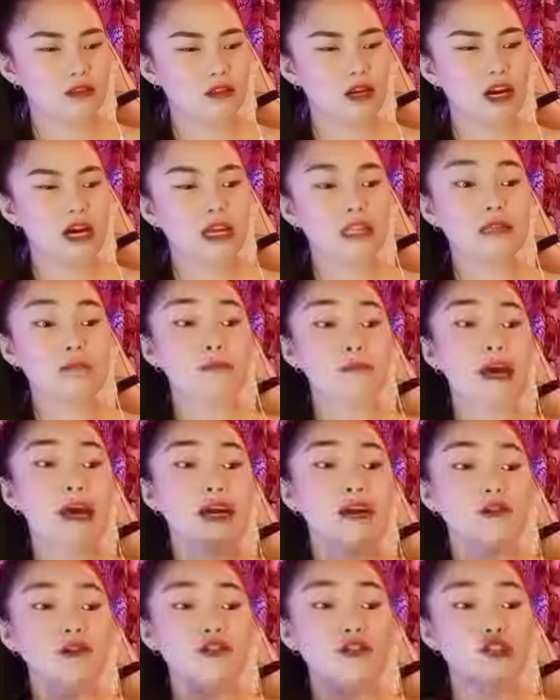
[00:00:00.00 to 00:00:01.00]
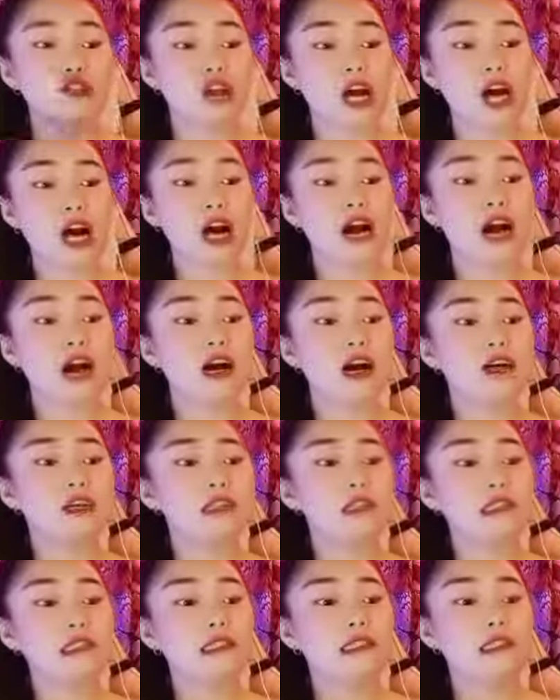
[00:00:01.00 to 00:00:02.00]
At meron siyang
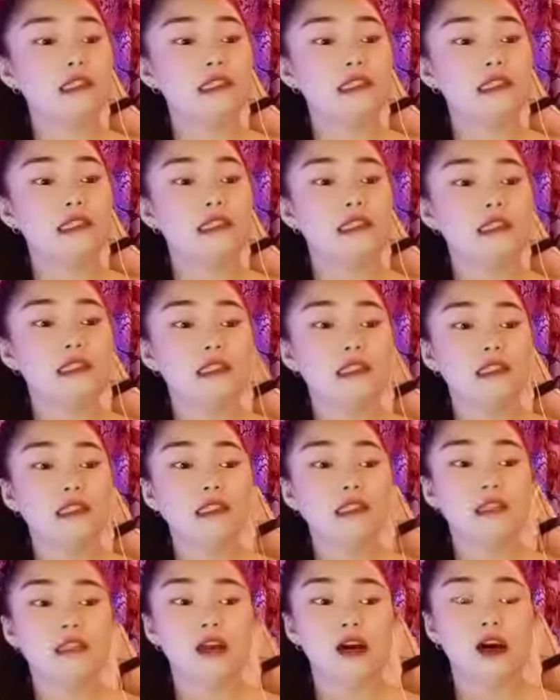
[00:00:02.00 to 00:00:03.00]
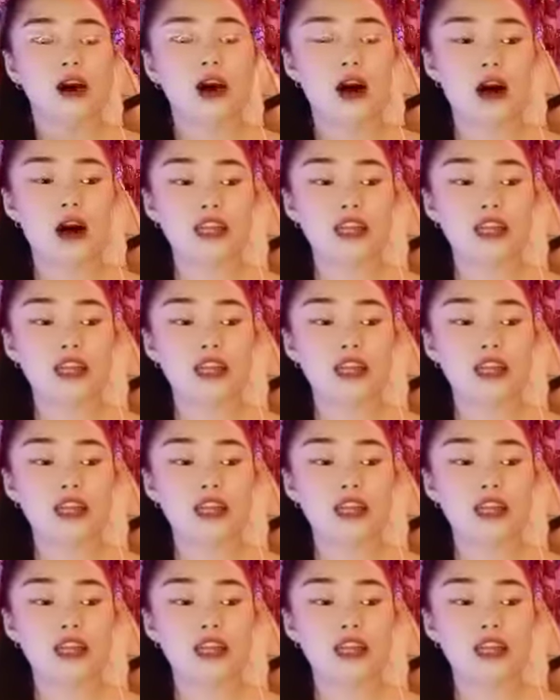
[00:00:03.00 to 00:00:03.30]
uh, ah,